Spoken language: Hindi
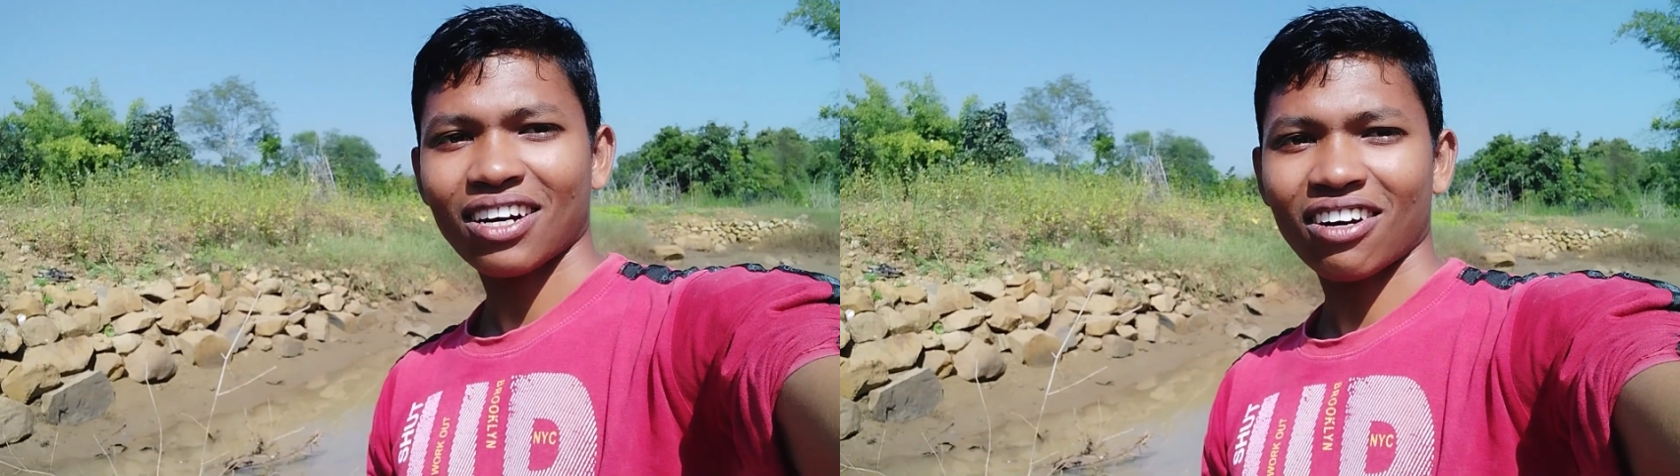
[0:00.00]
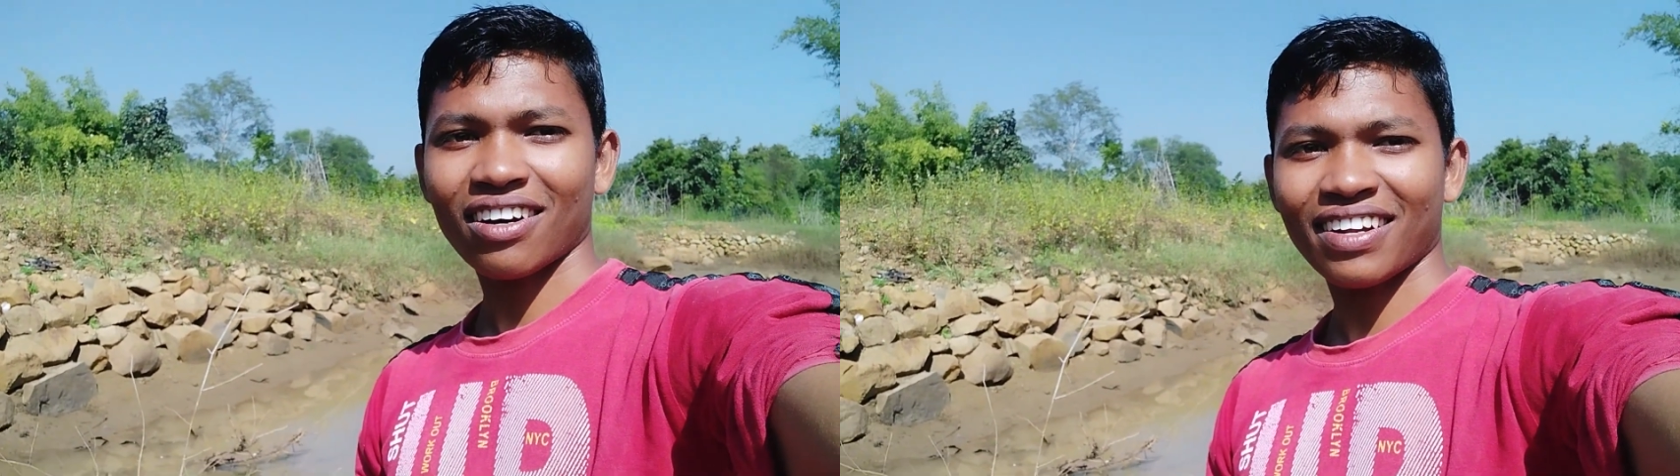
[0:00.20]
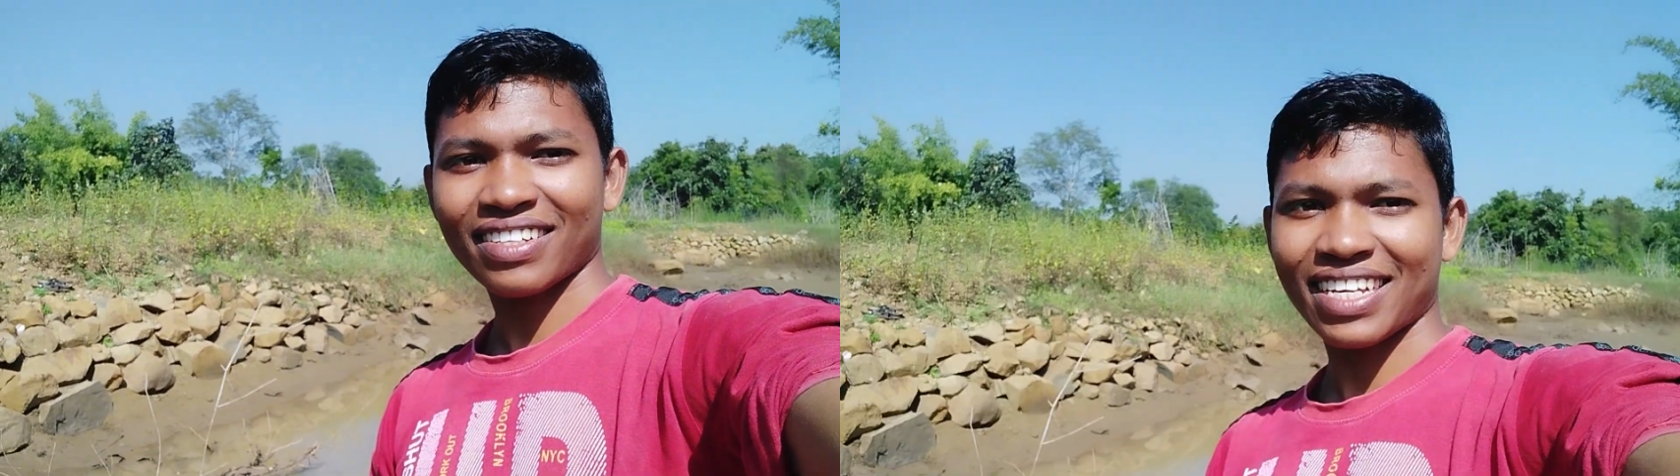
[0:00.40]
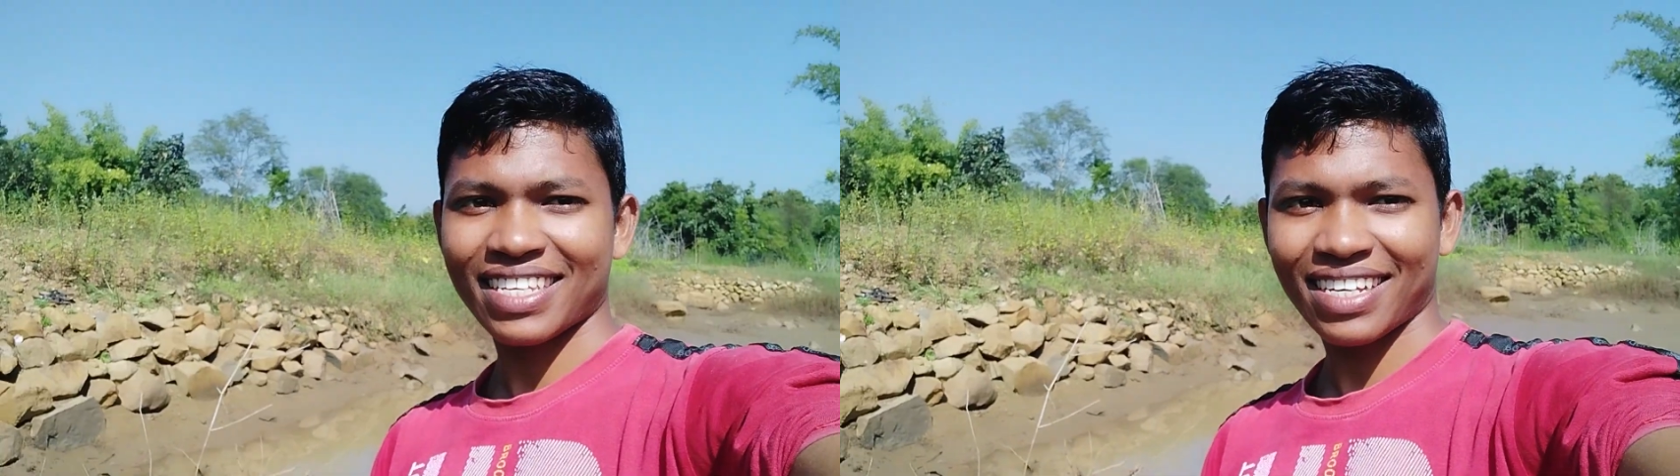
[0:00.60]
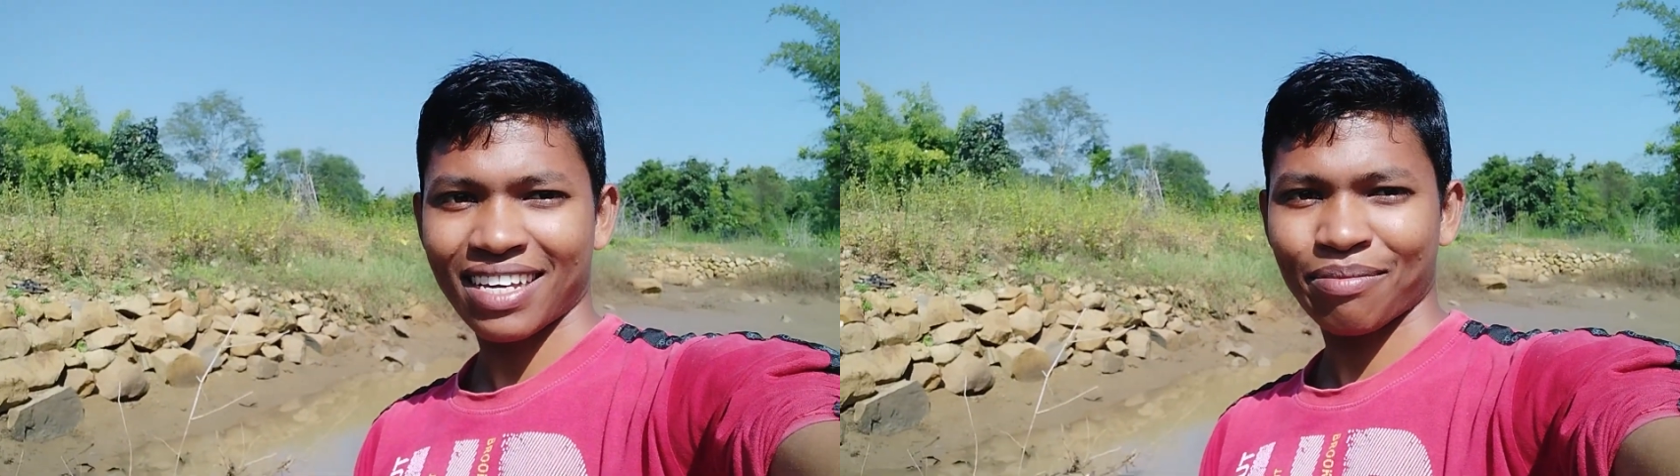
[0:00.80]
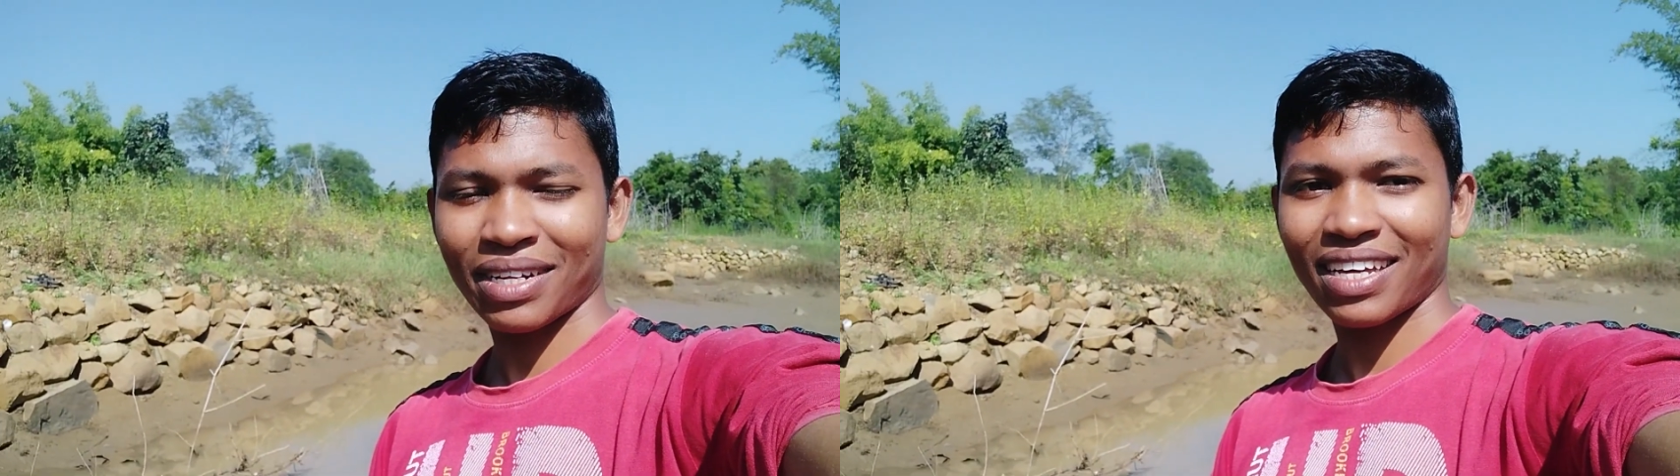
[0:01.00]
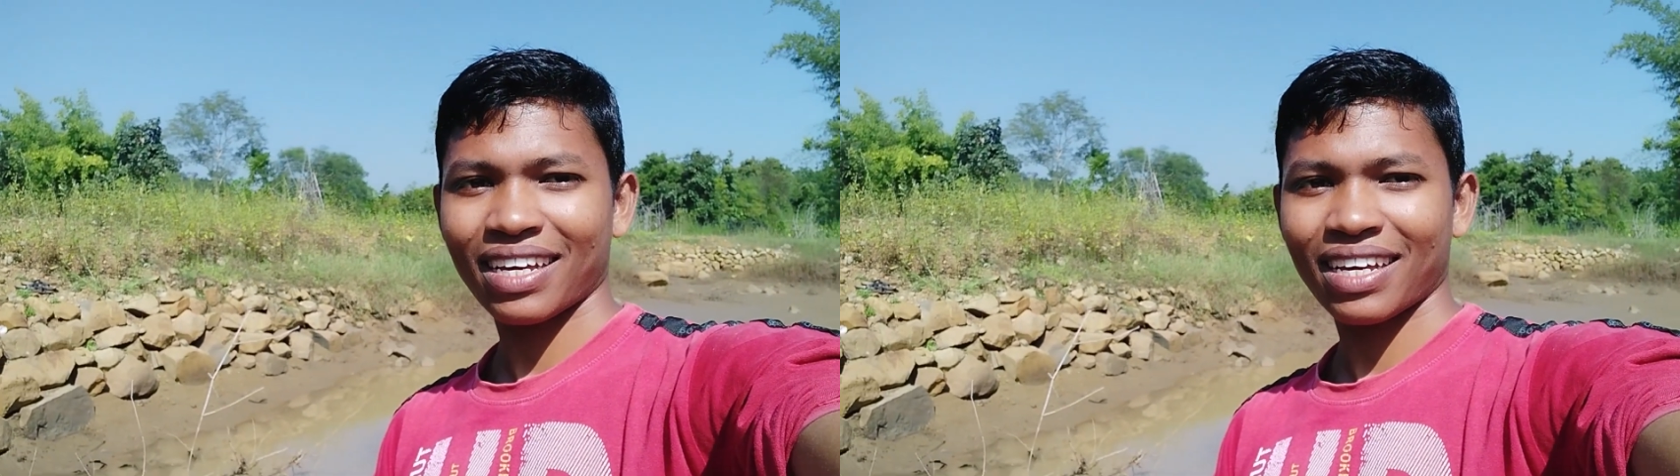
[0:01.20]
और जैसे कि हमने